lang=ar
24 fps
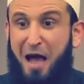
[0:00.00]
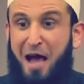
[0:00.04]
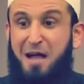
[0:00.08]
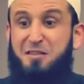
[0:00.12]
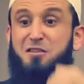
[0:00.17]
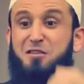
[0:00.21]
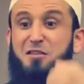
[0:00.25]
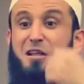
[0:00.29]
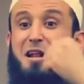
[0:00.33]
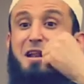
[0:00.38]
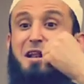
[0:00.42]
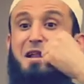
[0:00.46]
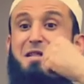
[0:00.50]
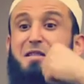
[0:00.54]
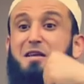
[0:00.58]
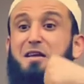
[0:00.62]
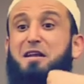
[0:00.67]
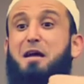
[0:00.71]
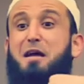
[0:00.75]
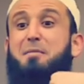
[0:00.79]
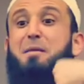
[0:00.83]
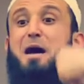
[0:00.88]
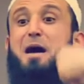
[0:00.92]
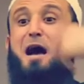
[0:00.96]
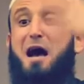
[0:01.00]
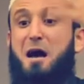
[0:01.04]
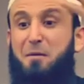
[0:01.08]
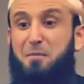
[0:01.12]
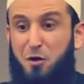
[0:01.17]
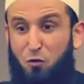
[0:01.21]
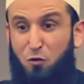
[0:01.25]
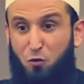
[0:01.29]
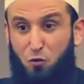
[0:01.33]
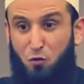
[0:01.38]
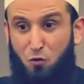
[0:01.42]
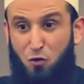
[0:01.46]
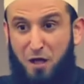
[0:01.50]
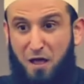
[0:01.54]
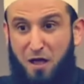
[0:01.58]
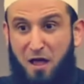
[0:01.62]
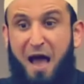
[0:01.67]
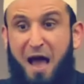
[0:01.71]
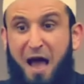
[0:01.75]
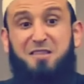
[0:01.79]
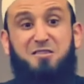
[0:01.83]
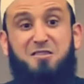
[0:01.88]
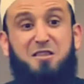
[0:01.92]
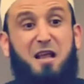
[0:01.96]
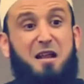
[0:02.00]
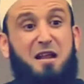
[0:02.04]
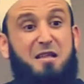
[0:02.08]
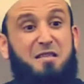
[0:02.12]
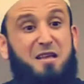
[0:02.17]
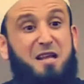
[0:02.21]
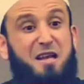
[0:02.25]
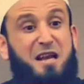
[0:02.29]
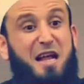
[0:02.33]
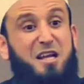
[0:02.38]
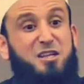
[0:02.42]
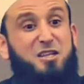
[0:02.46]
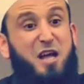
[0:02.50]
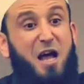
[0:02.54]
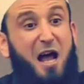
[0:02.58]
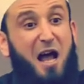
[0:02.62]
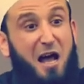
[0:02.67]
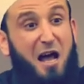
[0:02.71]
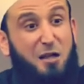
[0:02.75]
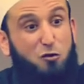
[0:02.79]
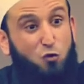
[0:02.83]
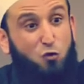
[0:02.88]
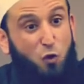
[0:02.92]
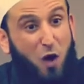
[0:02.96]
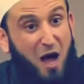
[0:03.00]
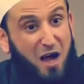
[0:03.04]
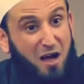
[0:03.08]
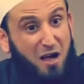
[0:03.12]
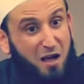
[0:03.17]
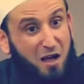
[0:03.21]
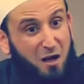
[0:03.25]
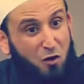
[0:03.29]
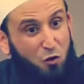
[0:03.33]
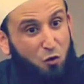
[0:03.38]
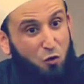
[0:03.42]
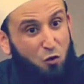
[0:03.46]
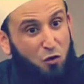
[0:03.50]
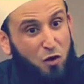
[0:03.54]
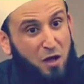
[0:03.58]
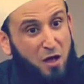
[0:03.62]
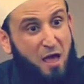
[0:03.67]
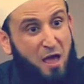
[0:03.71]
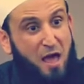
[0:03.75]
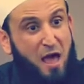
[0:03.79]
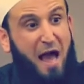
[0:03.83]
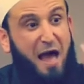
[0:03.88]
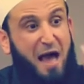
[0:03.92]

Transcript: حتى الذين ما آمنوا حتى الذين جحدوا حقه